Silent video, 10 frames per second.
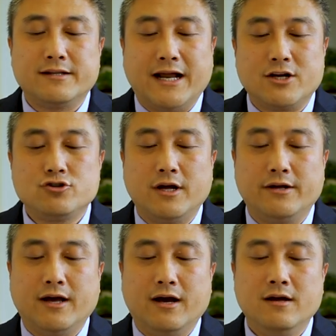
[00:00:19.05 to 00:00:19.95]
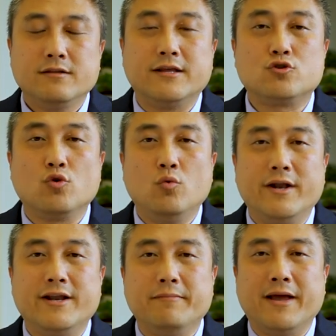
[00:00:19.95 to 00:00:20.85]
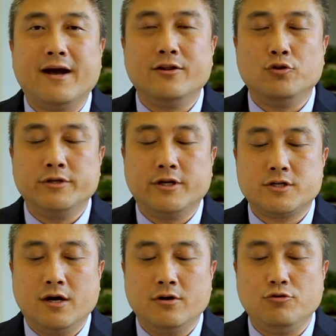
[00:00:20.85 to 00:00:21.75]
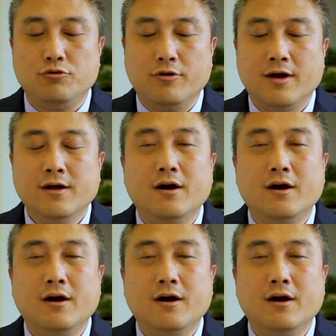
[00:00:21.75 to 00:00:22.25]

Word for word: 大家知道呢，在中文里面很多的成语